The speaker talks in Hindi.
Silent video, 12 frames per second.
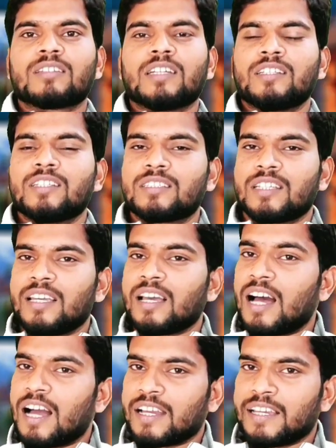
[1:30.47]
तेज़ी से
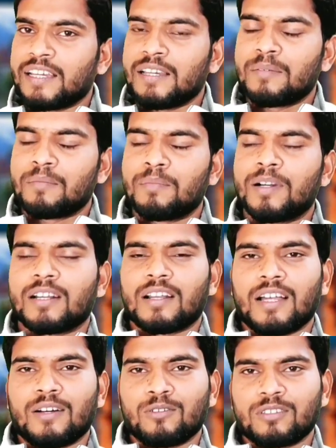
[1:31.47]
आगे बढ़
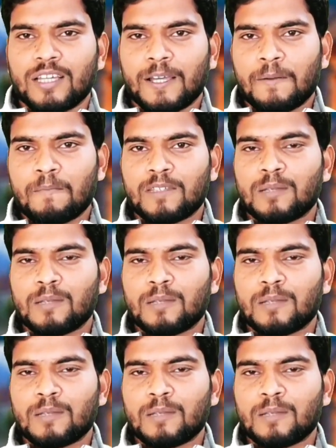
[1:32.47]
रहा होता है